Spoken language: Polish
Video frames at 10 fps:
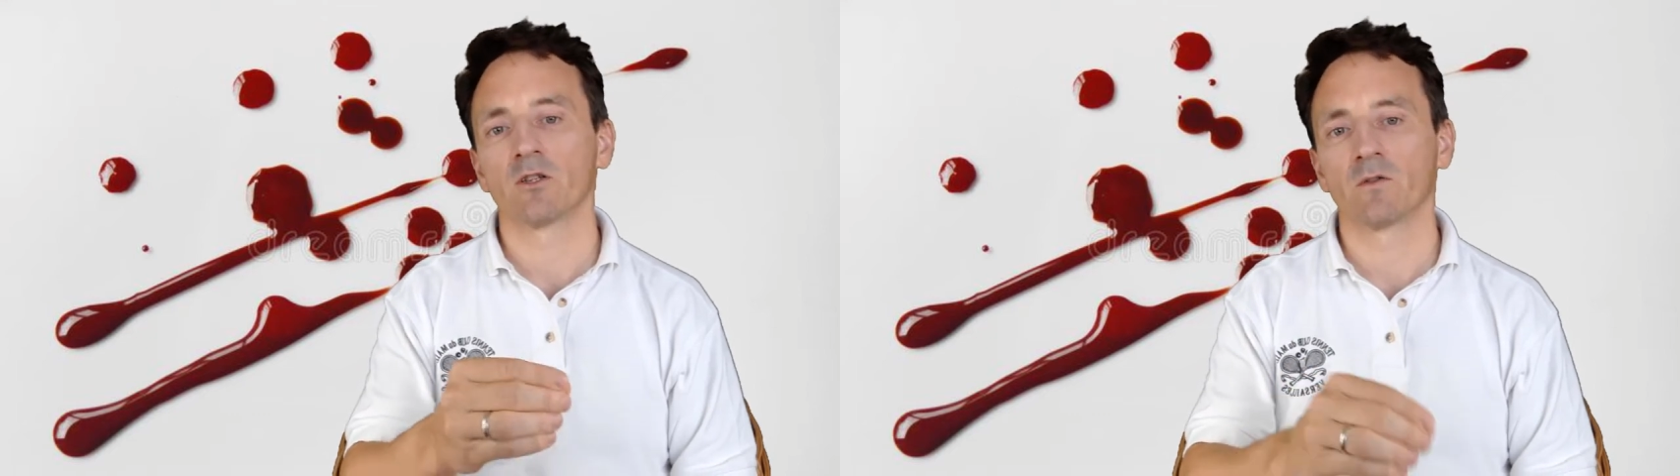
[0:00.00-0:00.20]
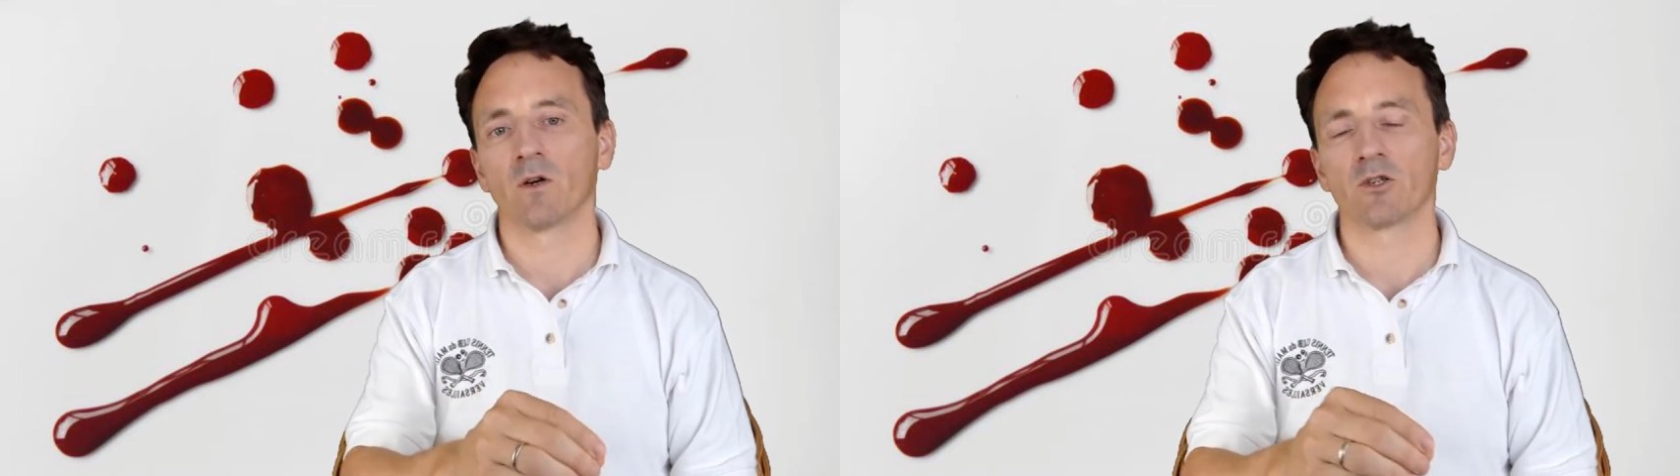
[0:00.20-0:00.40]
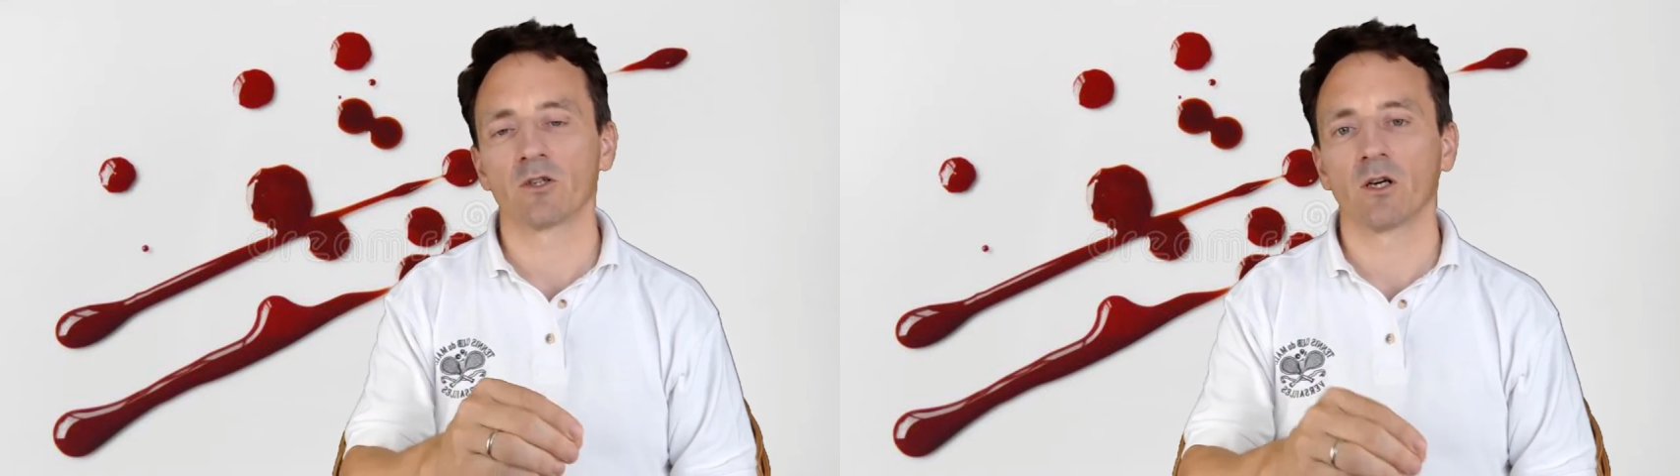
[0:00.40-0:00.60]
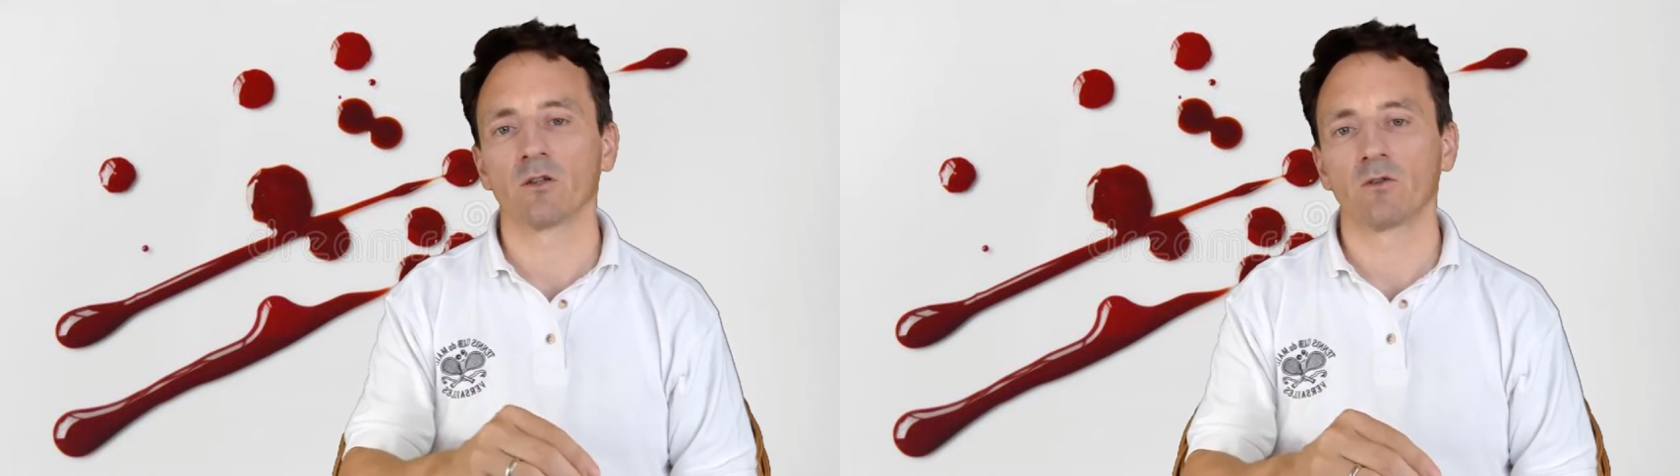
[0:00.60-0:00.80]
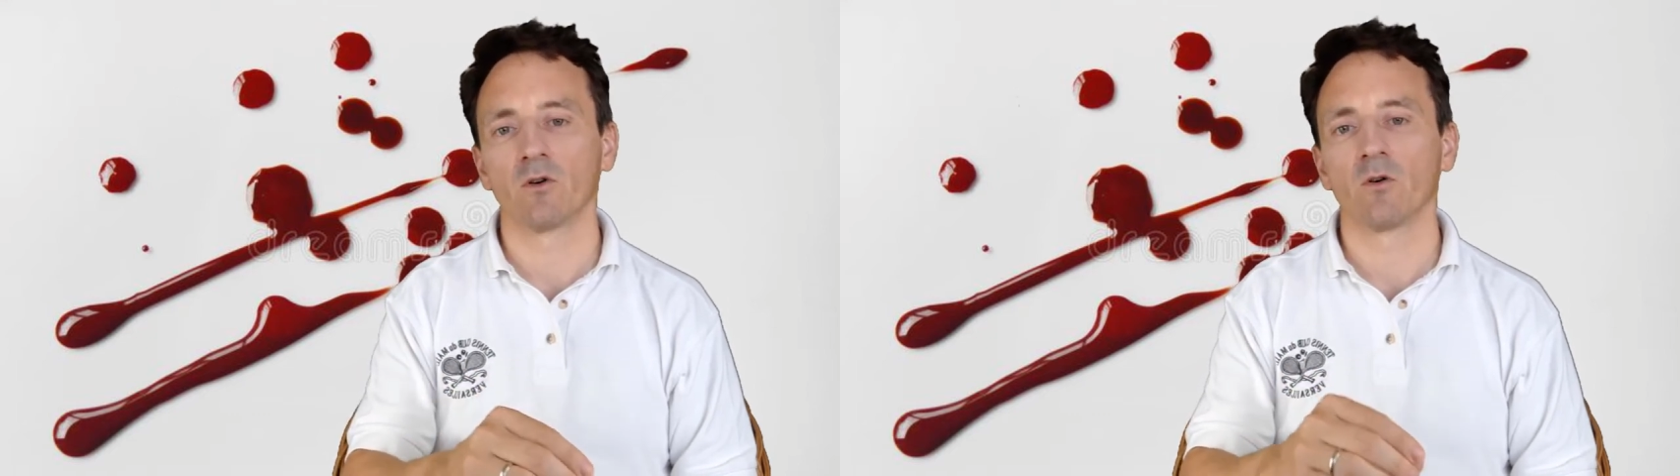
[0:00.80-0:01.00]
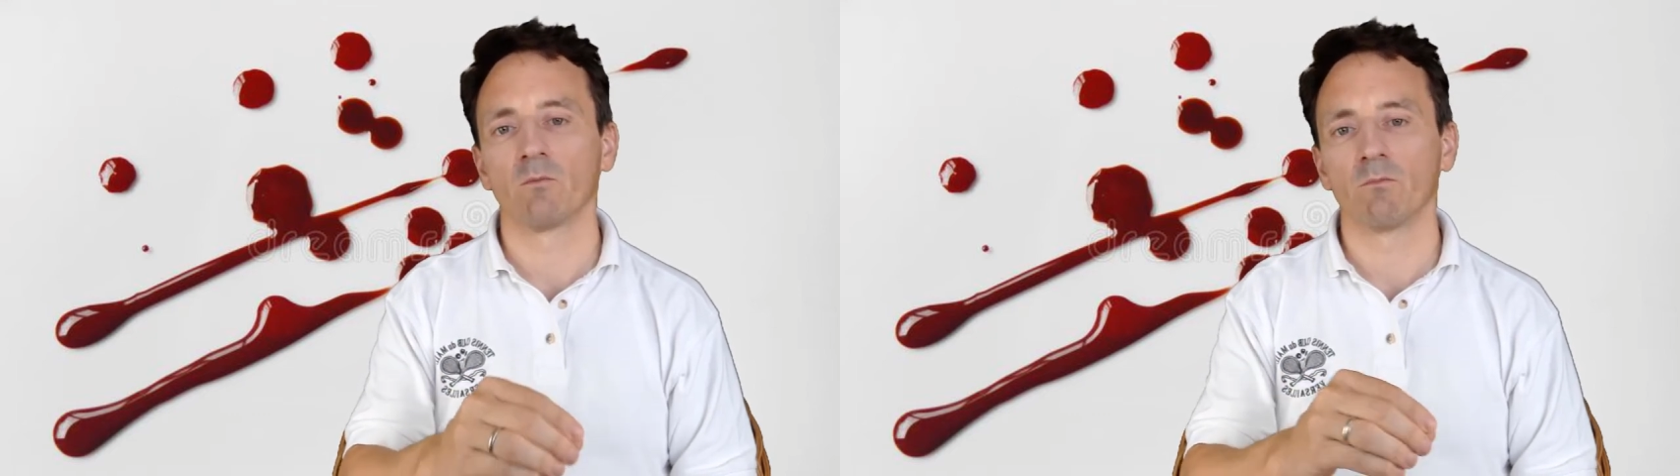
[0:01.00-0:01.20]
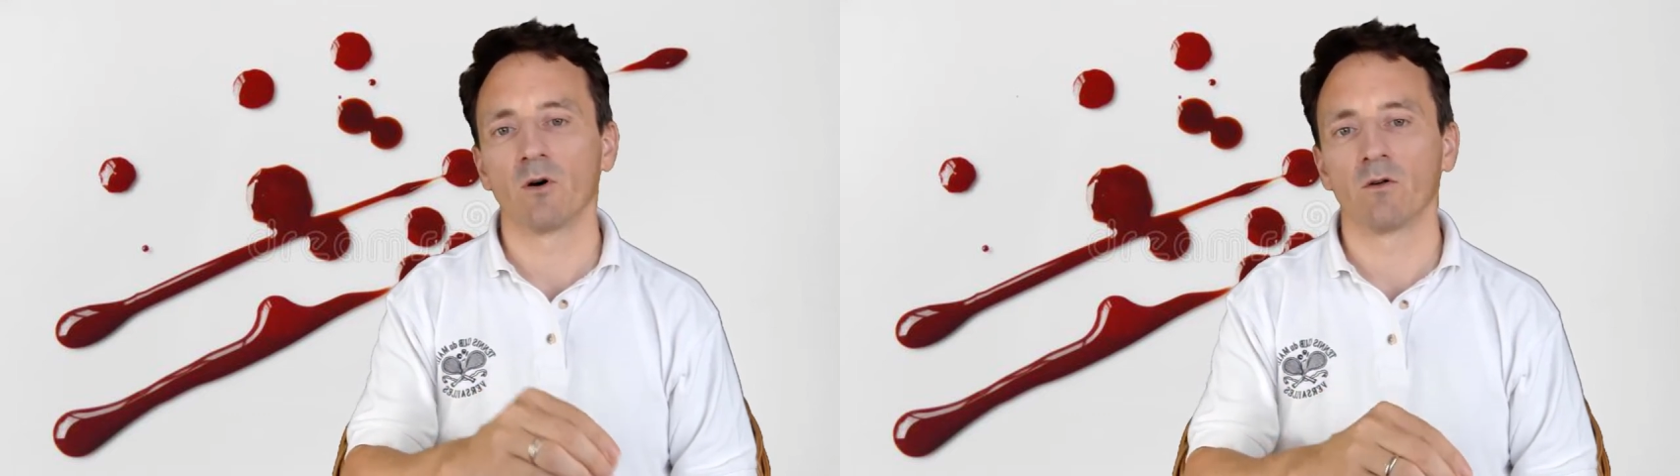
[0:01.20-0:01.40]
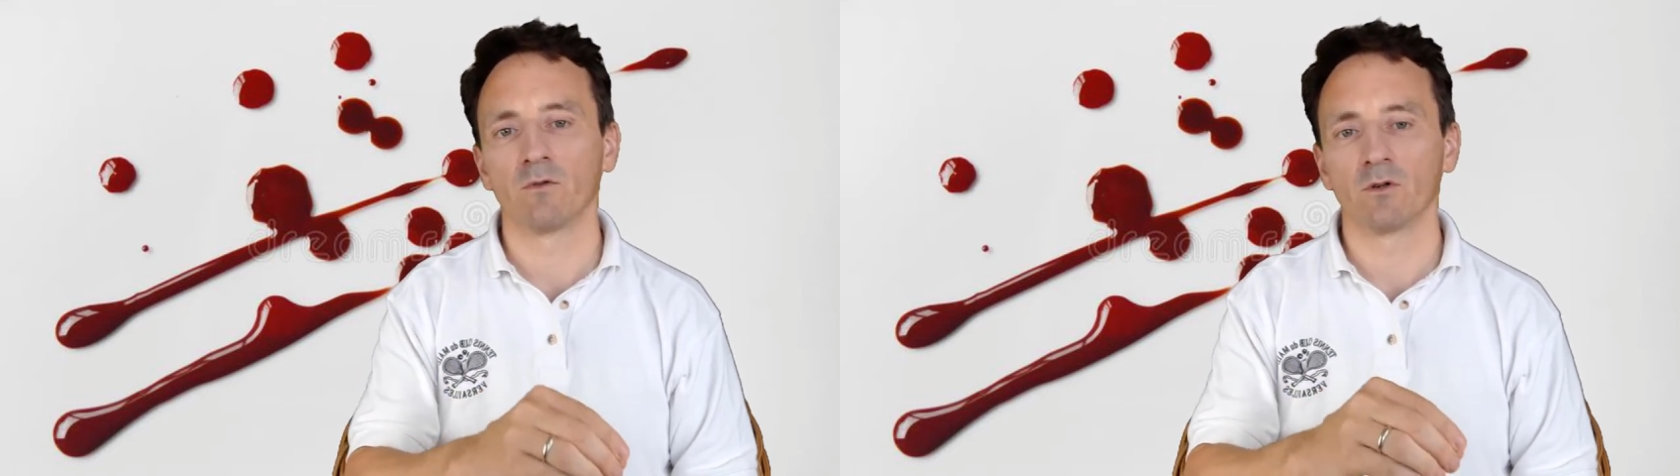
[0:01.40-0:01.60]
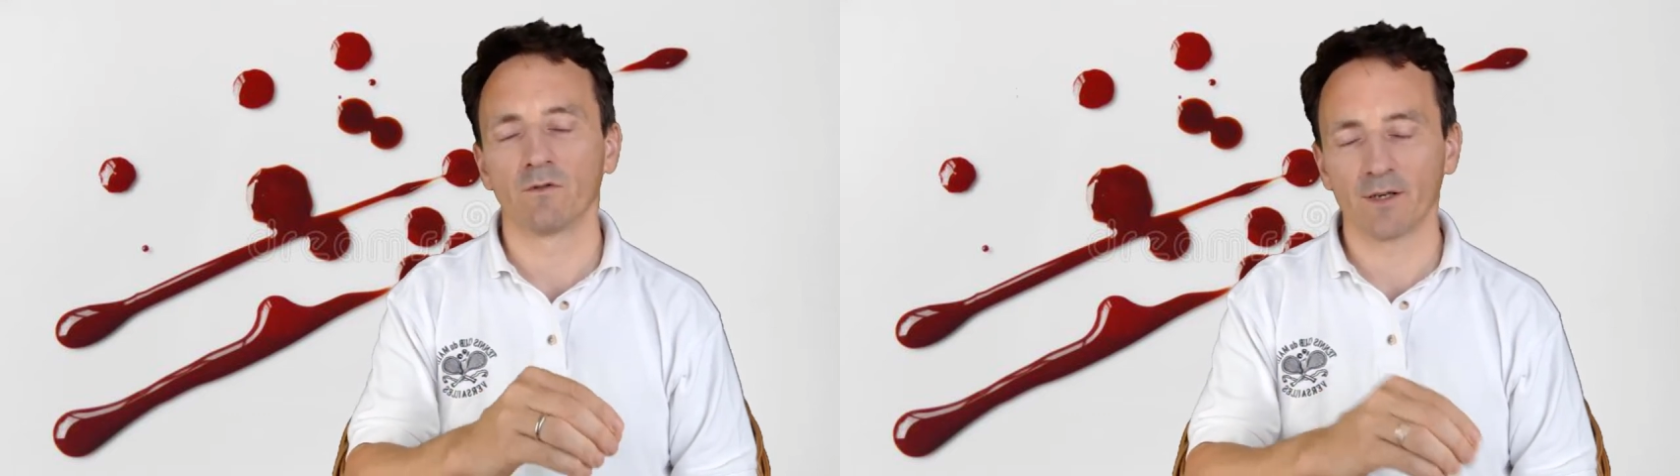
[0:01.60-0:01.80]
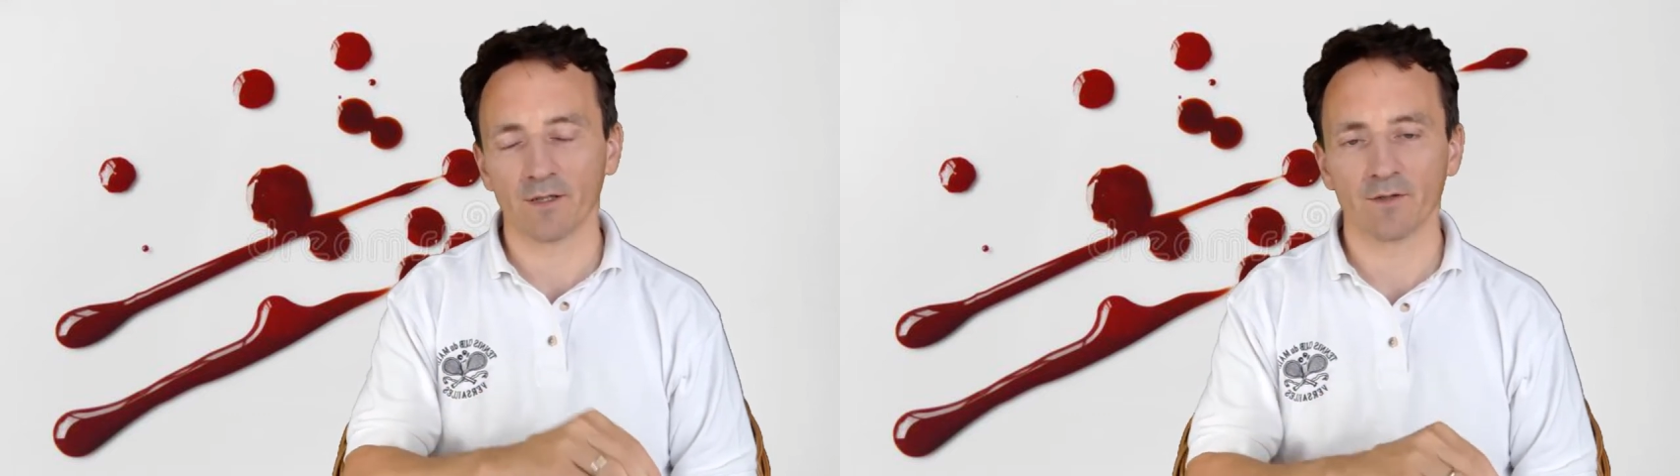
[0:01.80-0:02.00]
zwłaszcza do
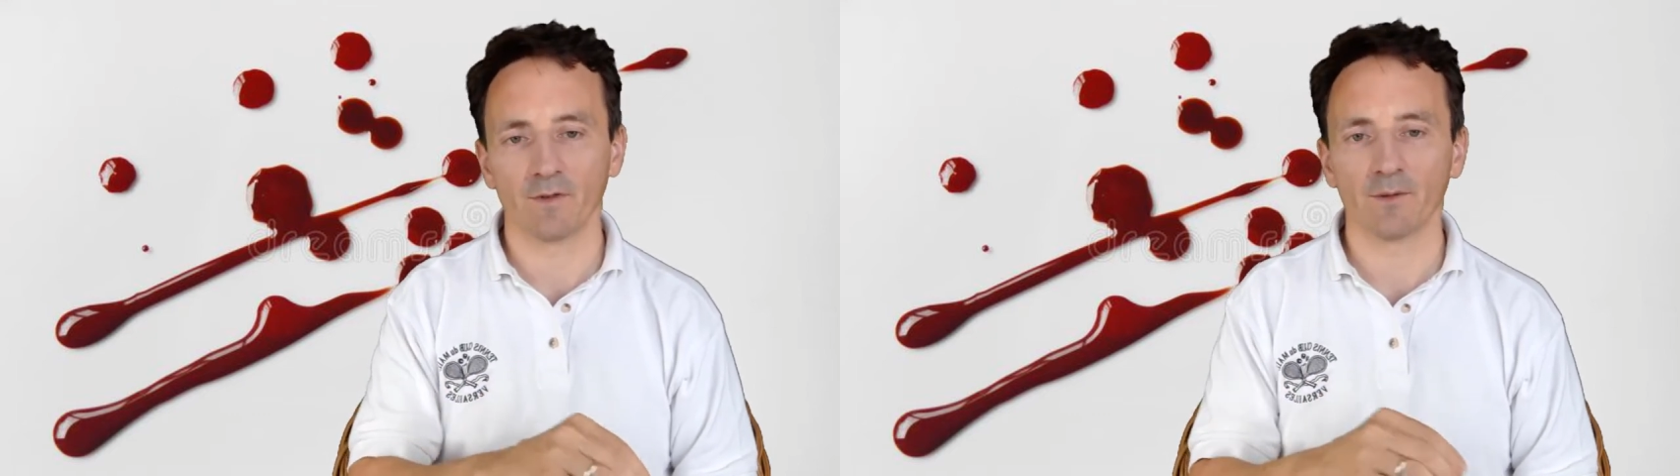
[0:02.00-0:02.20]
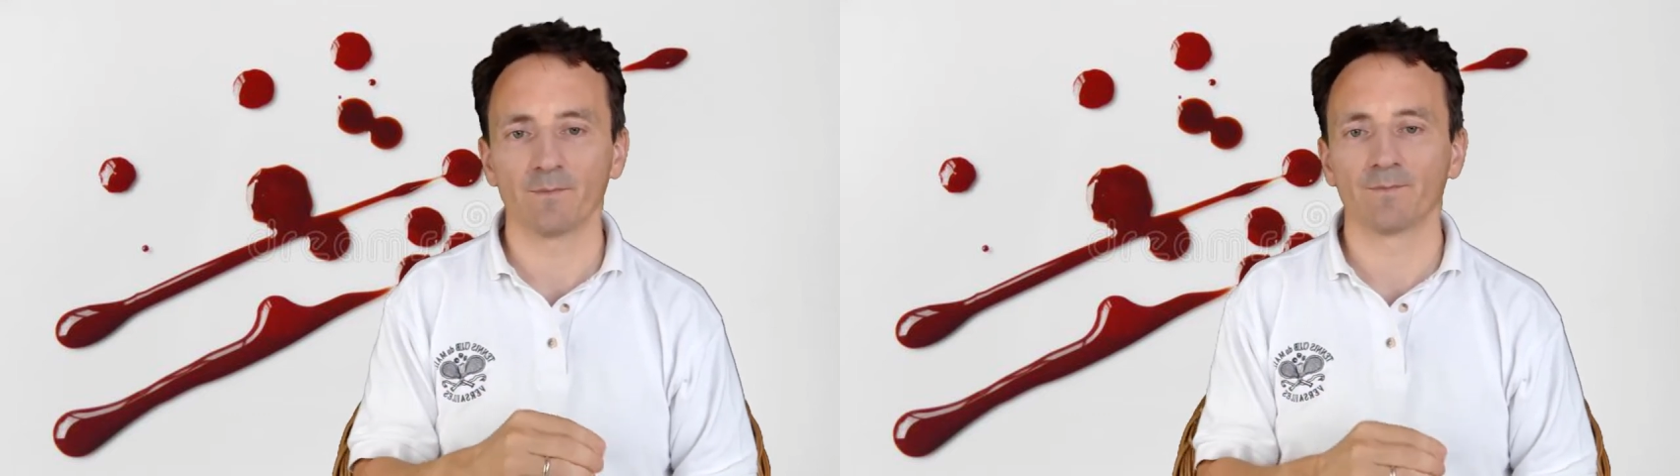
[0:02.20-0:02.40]
bałwochwalstwa.